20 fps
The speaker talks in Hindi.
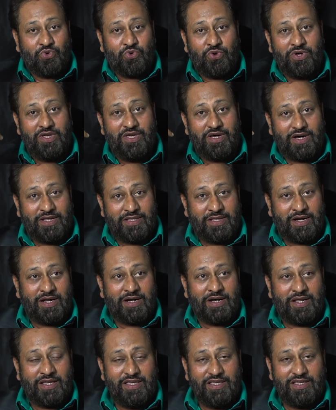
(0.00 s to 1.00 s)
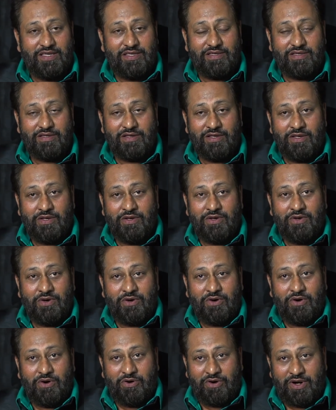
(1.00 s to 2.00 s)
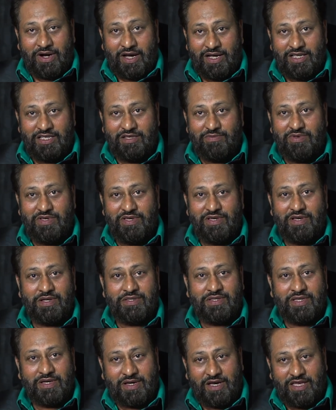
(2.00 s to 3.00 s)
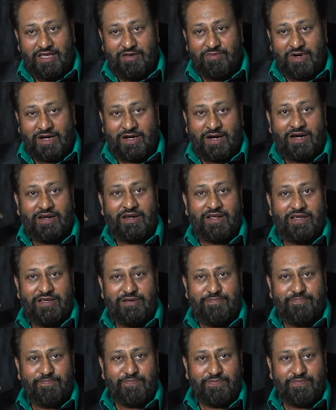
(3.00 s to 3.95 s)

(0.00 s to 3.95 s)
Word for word: कोई ख़तरा नहीं और आज भी ऐसे कई मकान हैं